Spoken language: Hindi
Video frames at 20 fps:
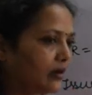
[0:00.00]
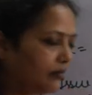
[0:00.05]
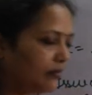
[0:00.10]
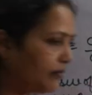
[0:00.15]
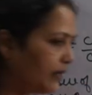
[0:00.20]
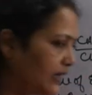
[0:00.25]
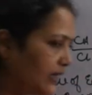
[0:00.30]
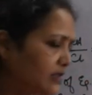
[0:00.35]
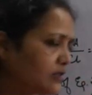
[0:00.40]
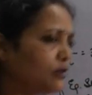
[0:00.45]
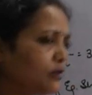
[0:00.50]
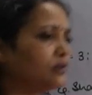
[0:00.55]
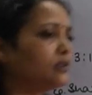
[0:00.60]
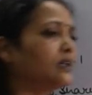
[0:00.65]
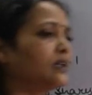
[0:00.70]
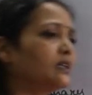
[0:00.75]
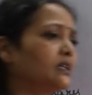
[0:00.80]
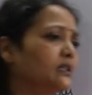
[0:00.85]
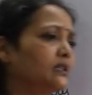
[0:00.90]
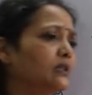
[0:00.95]
मैं इसको
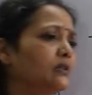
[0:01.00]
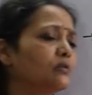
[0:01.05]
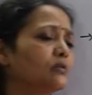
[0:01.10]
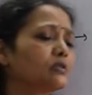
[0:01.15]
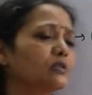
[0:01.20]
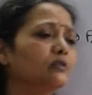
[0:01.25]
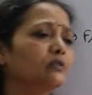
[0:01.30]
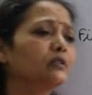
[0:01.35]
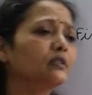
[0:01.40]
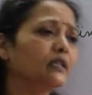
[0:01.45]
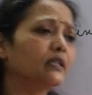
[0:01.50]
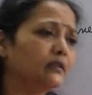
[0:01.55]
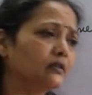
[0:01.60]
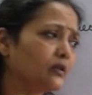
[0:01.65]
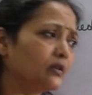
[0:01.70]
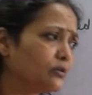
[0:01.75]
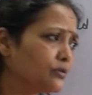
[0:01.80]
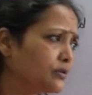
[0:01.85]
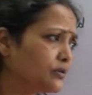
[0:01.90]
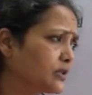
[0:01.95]
थर्टी थाउजेंड और टेन
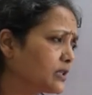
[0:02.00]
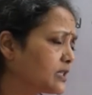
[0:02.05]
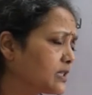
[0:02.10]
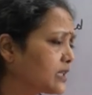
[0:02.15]
थाउजेंड की